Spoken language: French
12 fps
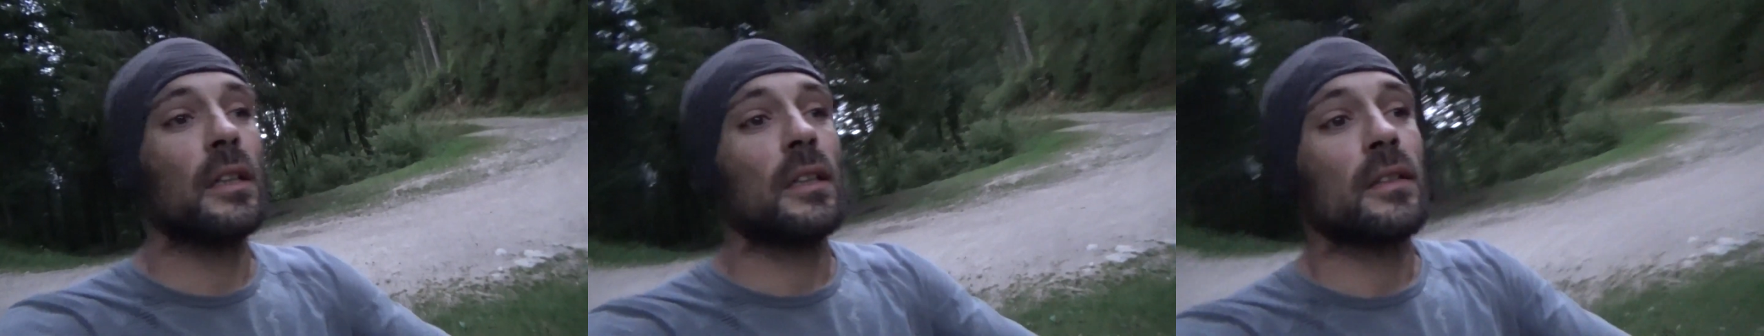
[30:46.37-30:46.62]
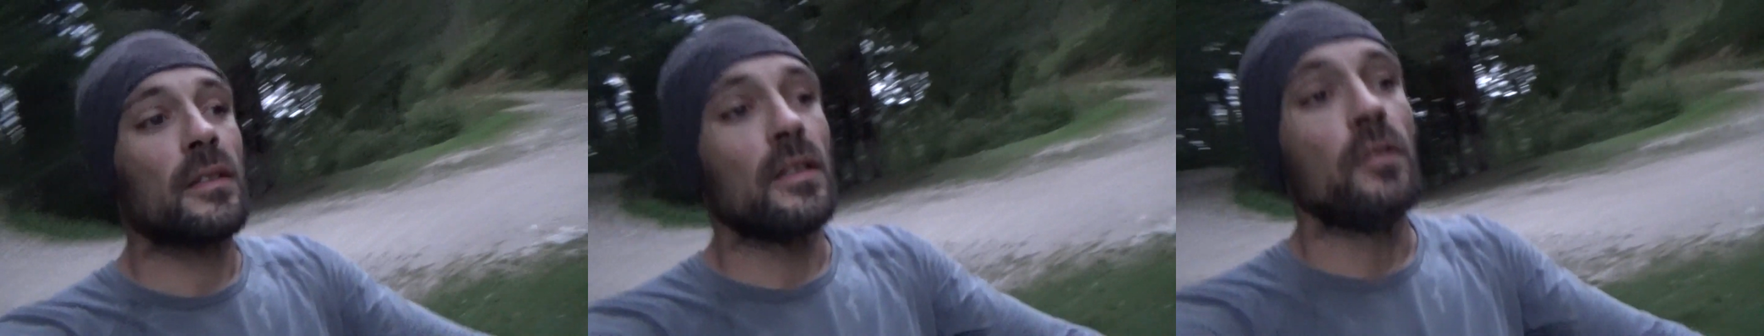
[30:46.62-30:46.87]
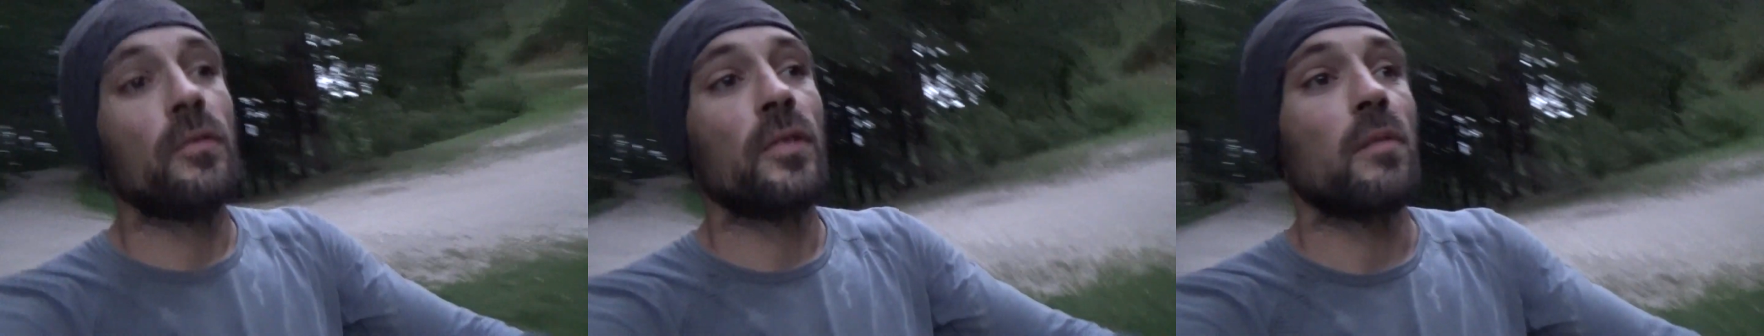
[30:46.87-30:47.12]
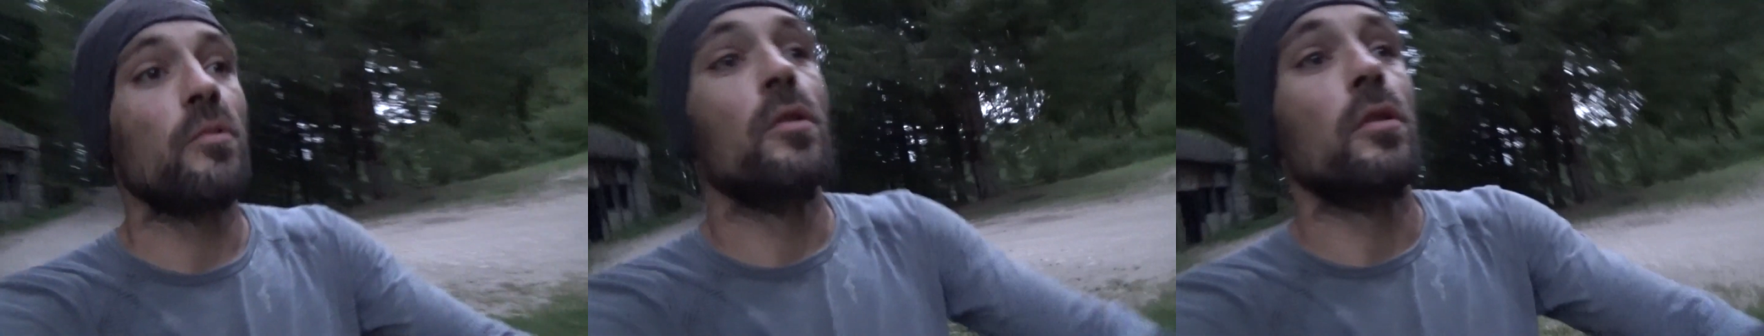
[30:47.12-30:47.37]
C'est le
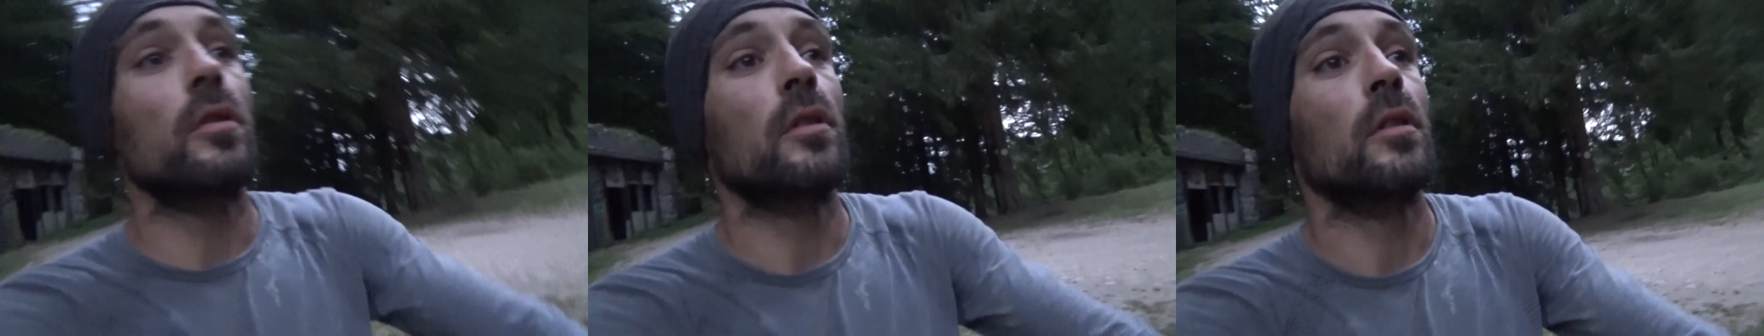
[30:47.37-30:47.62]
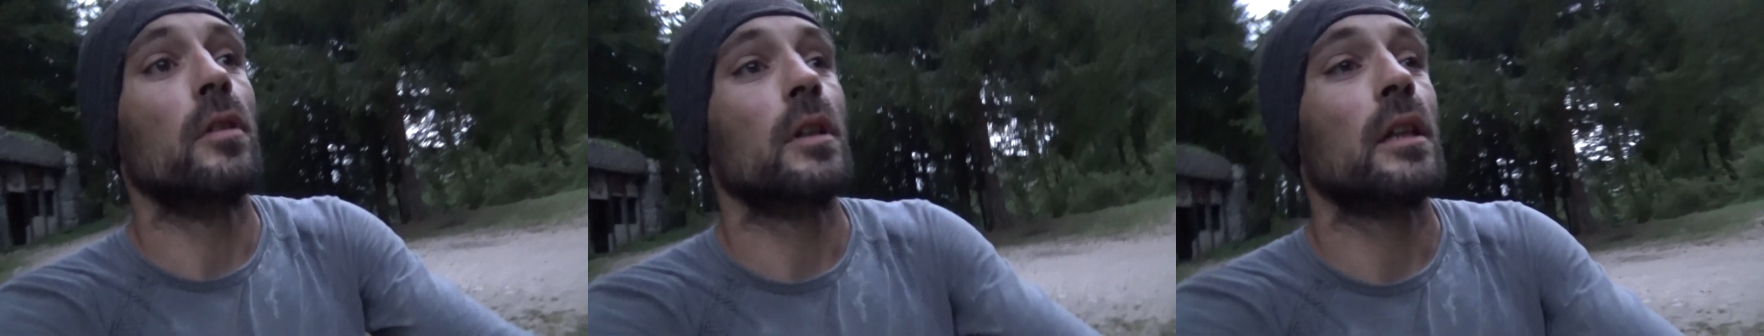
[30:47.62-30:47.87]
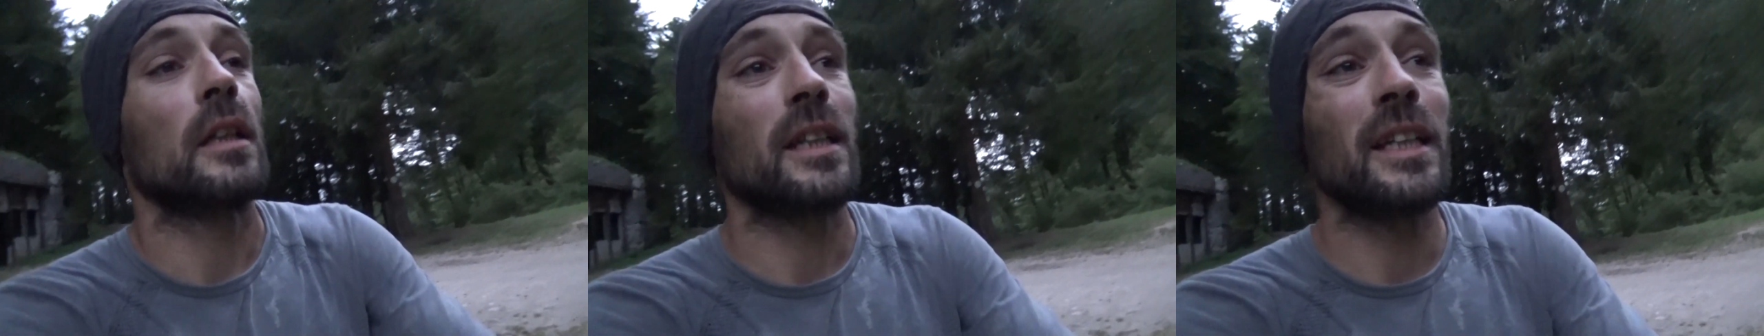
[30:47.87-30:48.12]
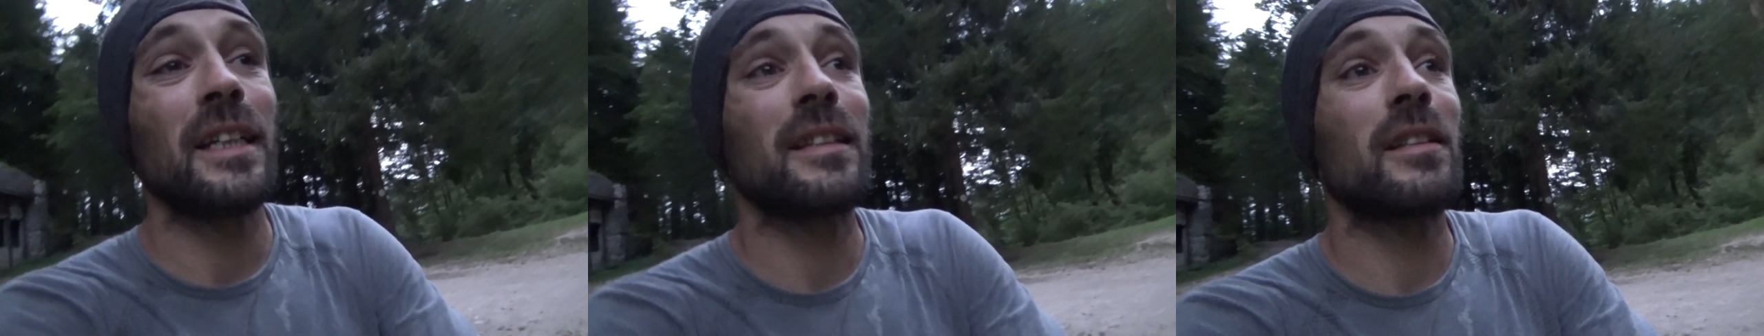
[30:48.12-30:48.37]
fameux euh,
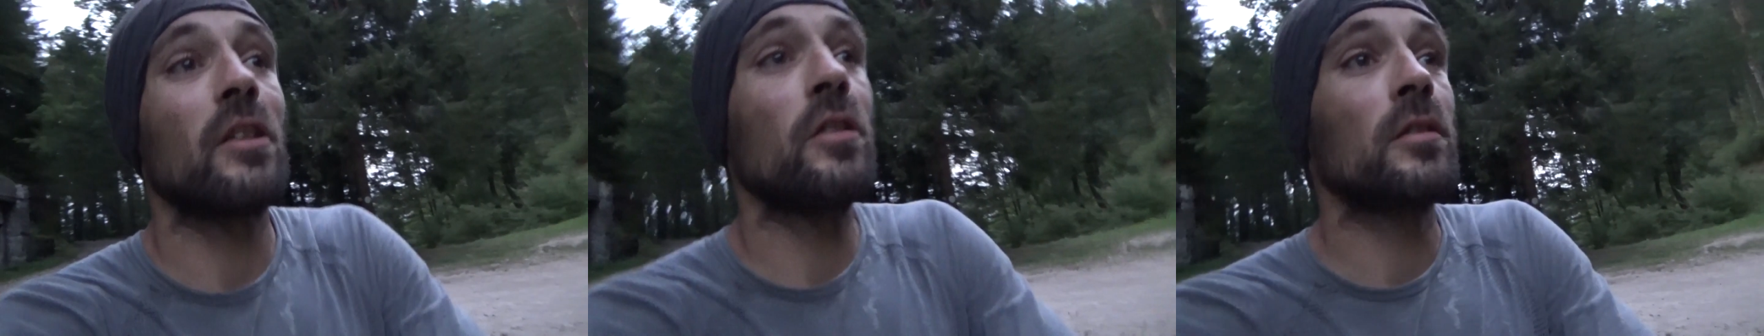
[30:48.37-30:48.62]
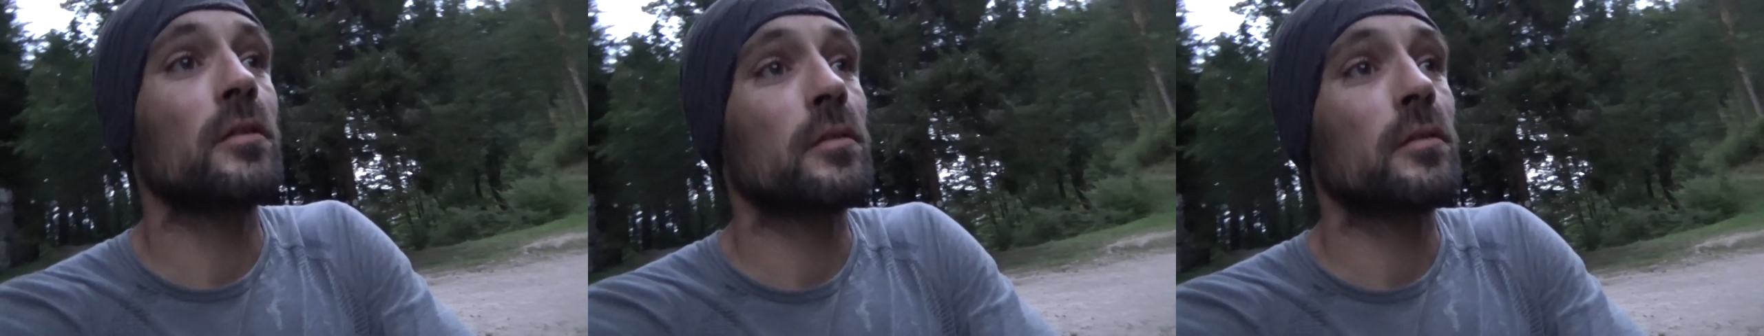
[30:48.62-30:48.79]
étang